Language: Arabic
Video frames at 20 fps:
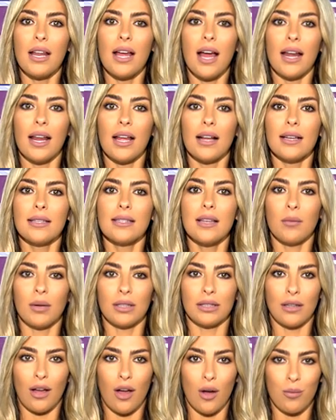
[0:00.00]
على كذا
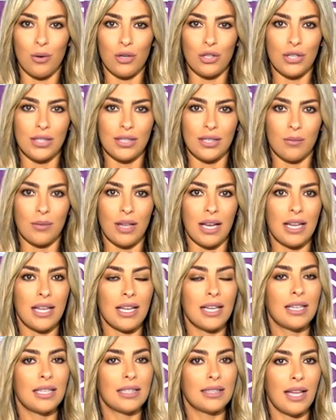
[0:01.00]
منطقة بالجسم يلي
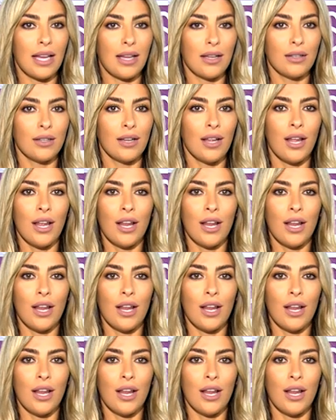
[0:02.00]
هن الدقن